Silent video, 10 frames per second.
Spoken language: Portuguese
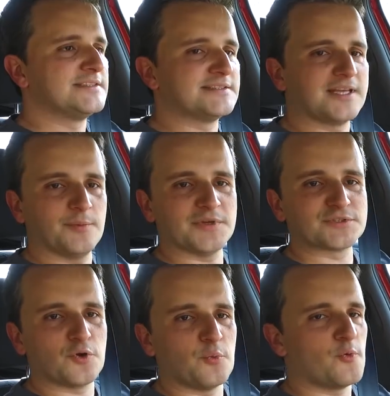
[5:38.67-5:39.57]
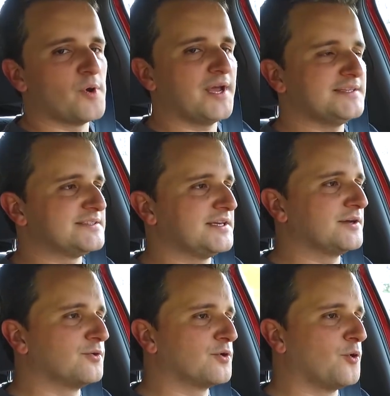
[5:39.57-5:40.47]
sistemas como Waze e
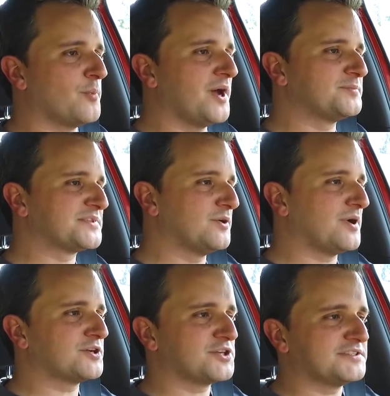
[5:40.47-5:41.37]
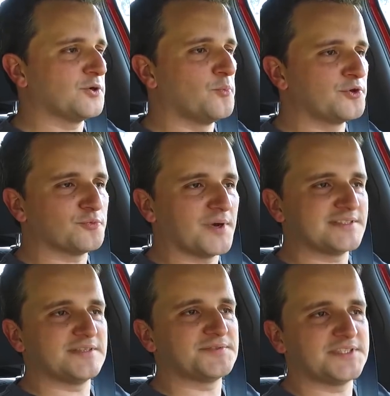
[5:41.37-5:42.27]
Google Maps eu acho que são muito
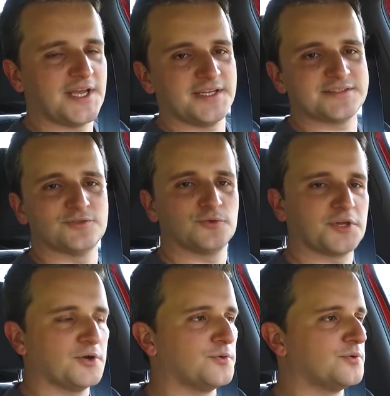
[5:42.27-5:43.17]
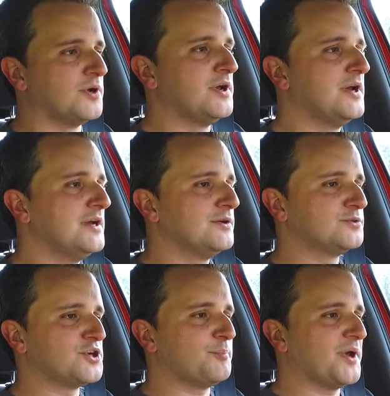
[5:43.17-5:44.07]
mais eficientes do que o,
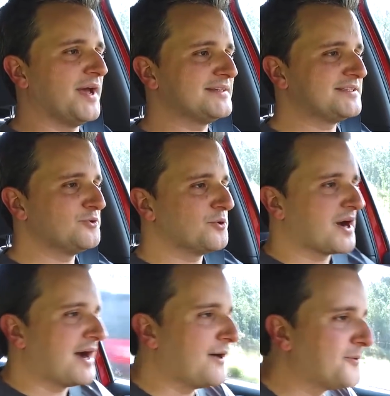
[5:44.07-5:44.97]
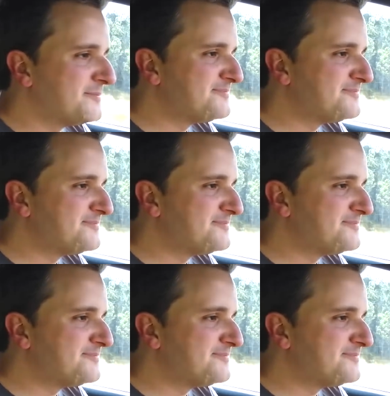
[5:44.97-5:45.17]
o GPS do carro.